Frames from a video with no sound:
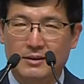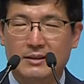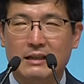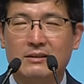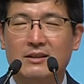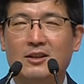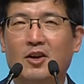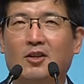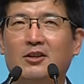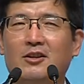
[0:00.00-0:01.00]
살찔
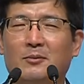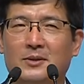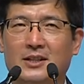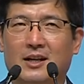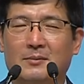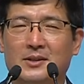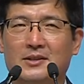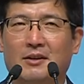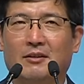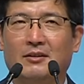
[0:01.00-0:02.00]
겨를이 없는 사람이
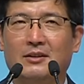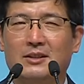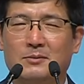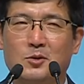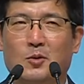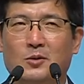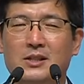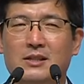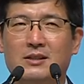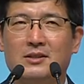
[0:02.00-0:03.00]
있어요 참 좋은
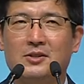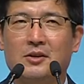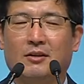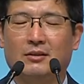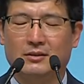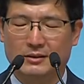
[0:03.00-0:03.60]
체질이죠.